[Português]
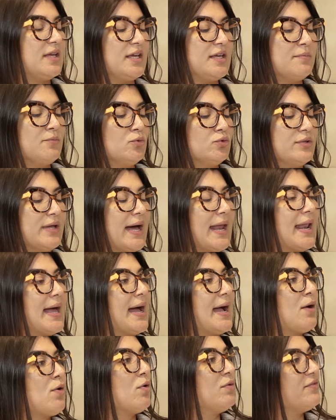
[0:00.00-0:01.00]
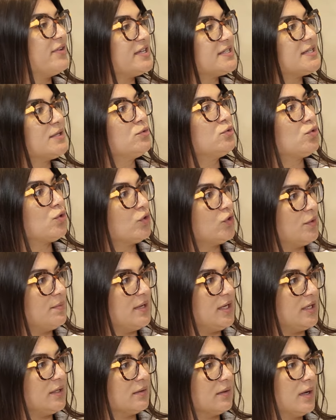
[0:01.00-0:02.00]
tem que mudar lá a convenção do
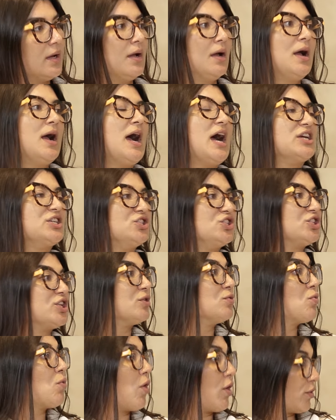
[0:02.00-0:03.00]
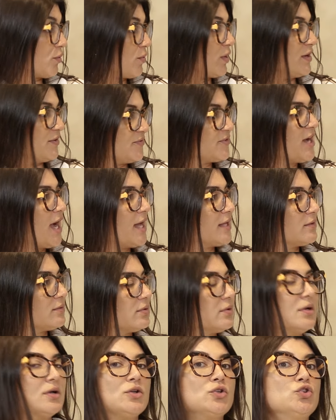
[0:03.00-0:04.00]
condomínio. A gente tem um quórum qualificado.
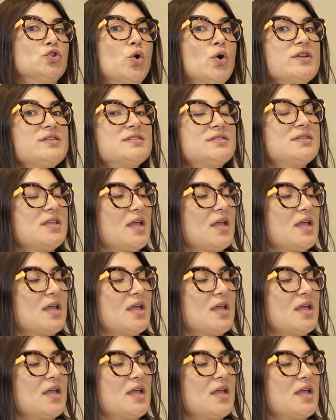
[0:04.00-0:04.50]
Dois